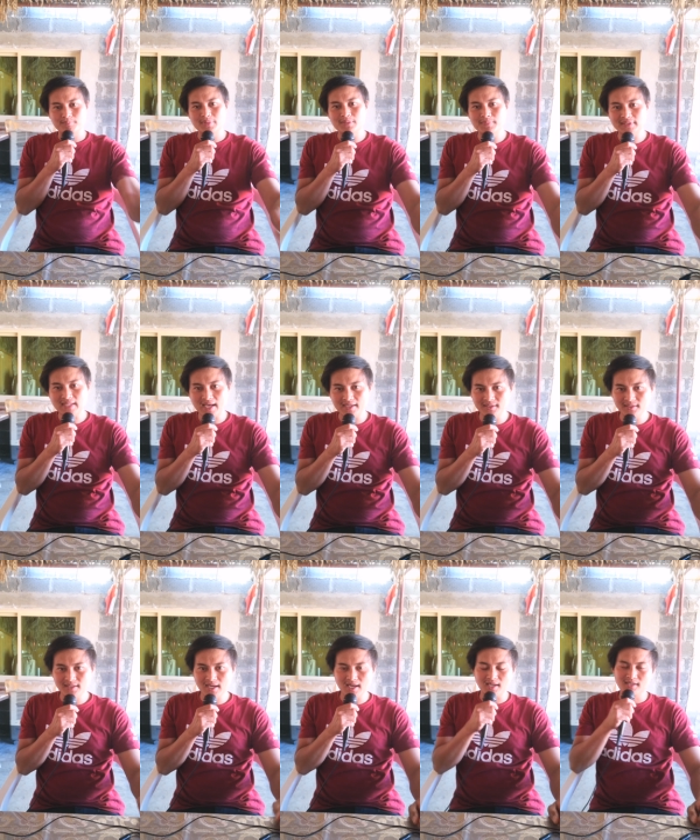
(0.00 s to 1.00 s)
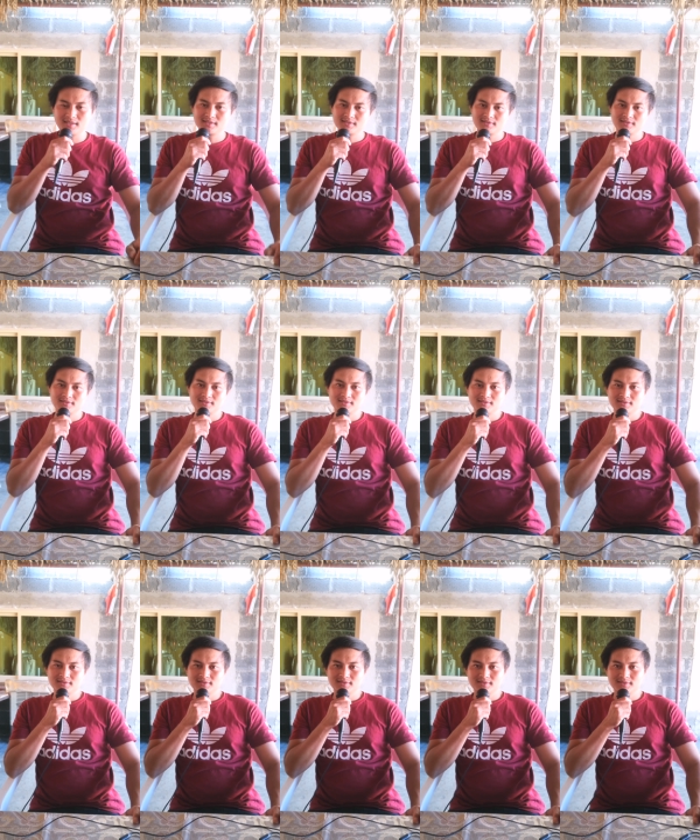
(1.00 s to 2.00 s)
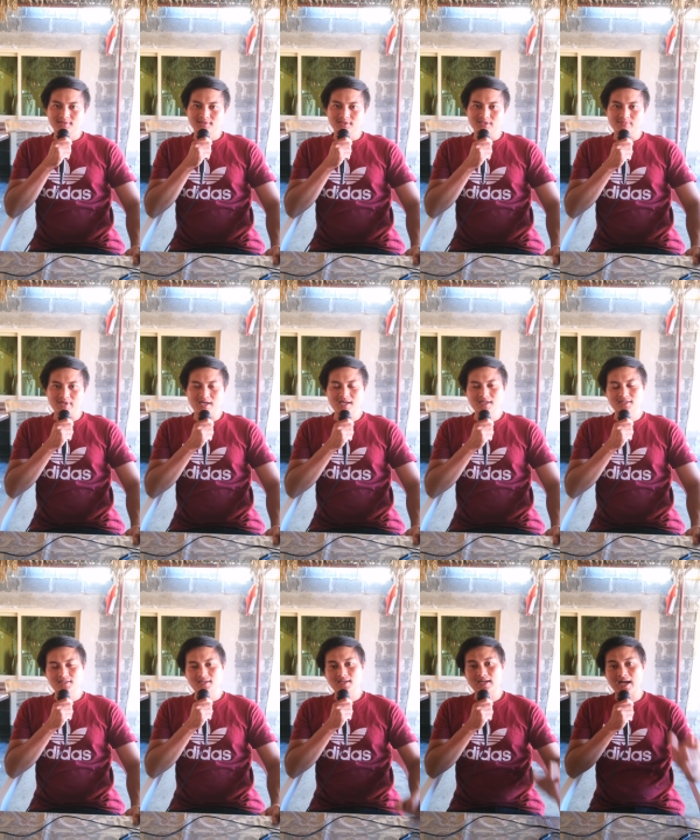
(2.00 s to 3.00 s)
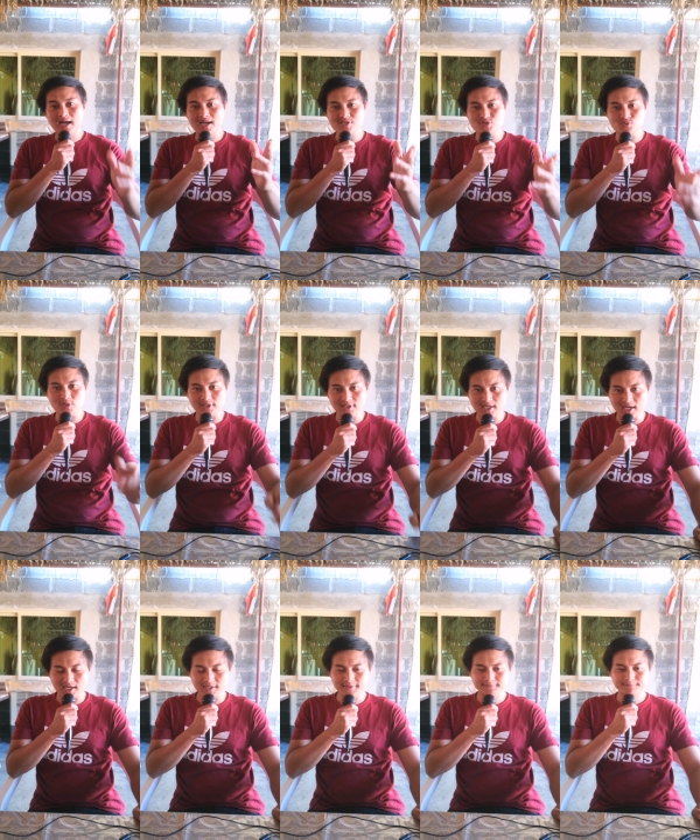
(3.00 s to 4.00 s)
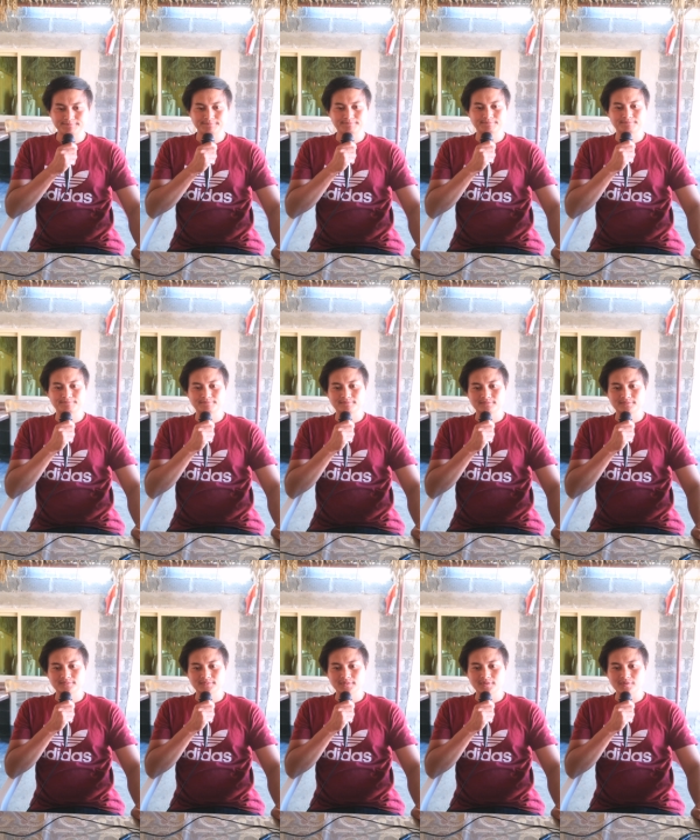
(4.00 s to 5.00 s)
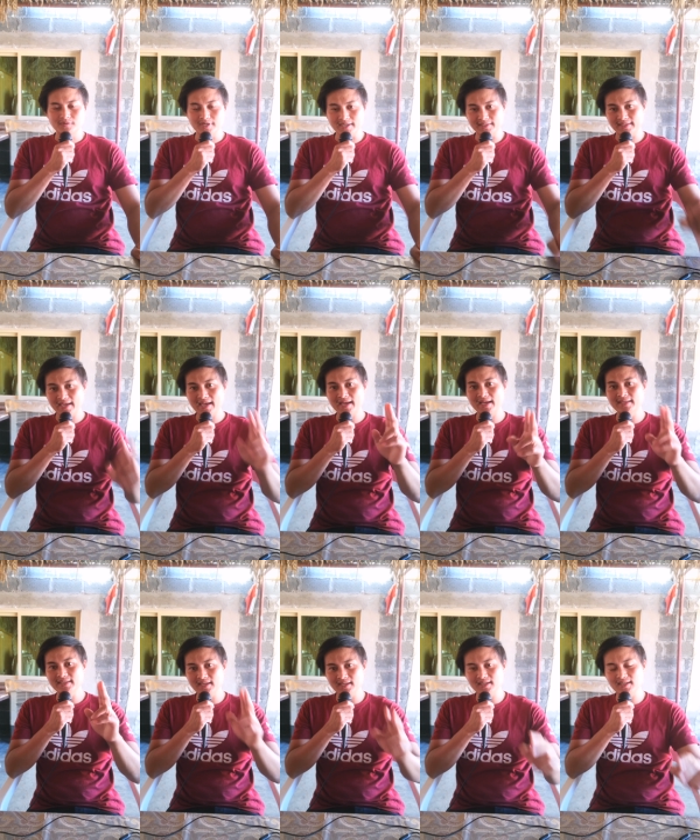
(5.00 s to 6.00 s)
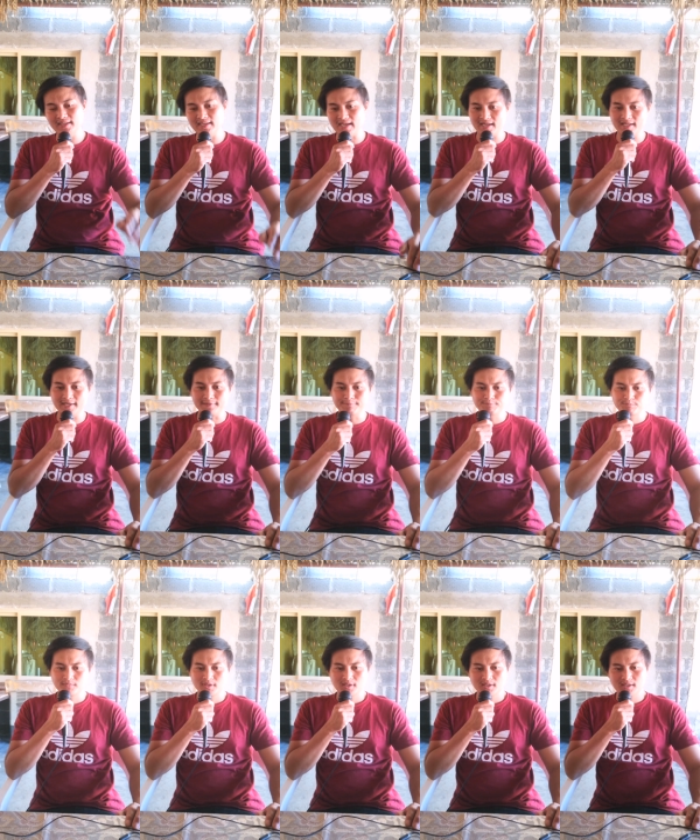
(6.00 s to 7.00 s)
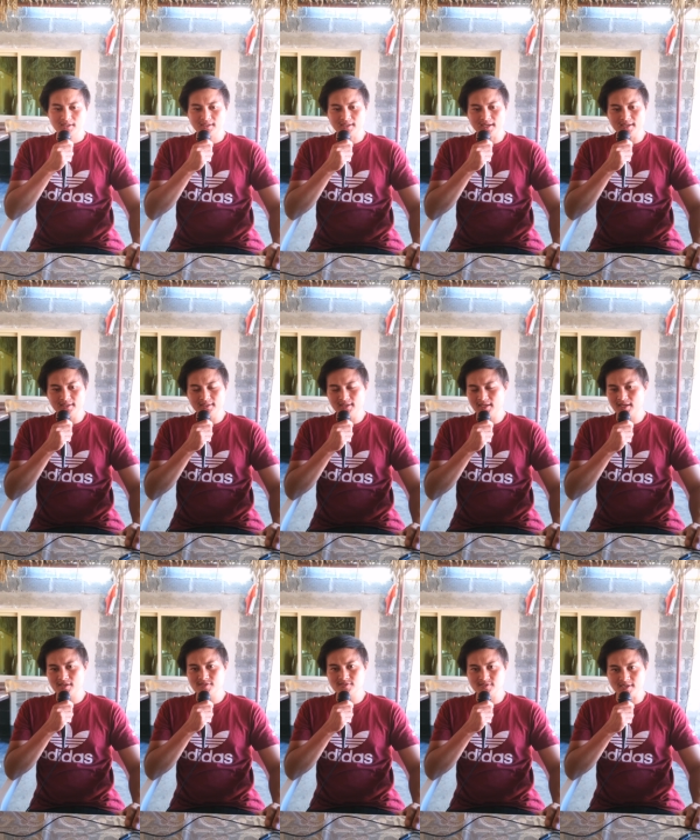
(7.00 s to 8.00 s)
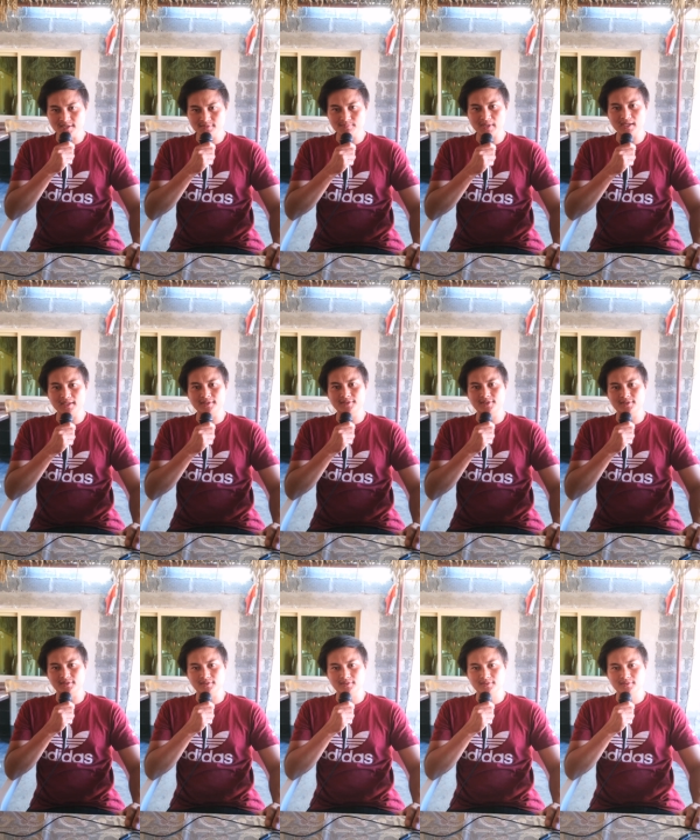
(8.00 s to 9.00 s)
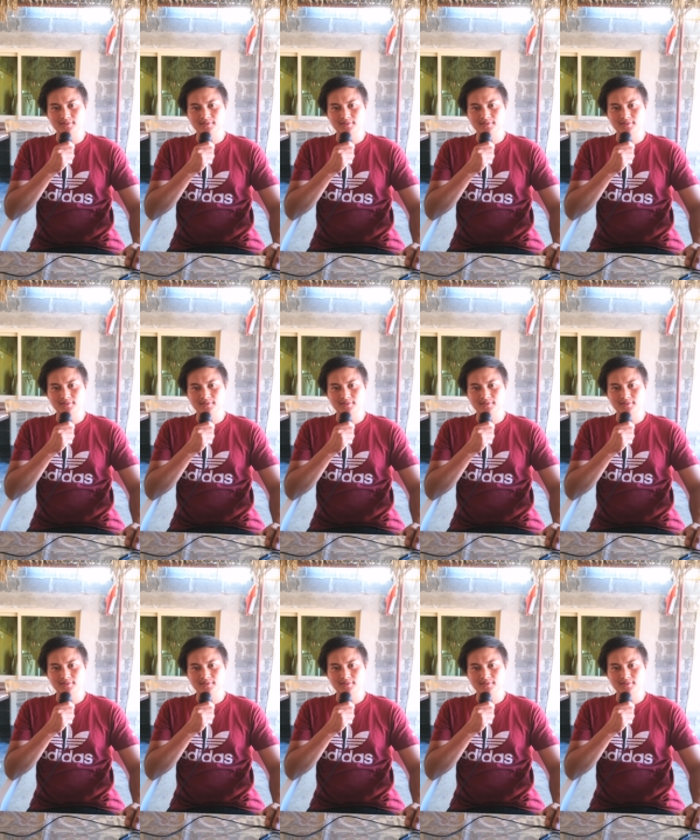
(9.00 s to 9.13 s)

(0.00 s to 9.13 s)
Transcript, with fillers: Bibitayin ka Di ba? Kakasuhan ka. Right? Kaya ganyan ang nangyari kay uh, ah, St. Valentine.